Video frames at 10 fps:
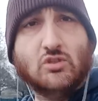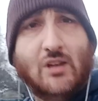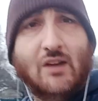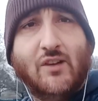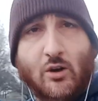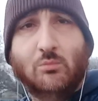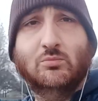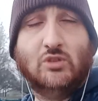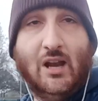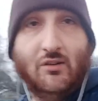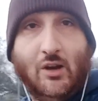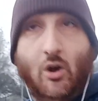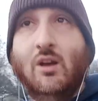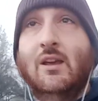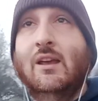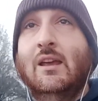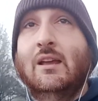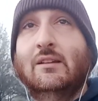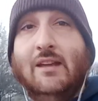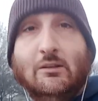Ce la farò, ce la farò.
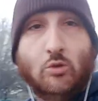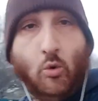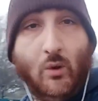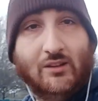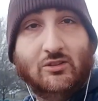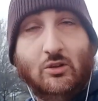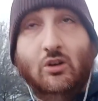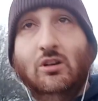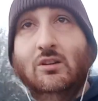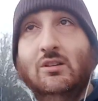Detto questo,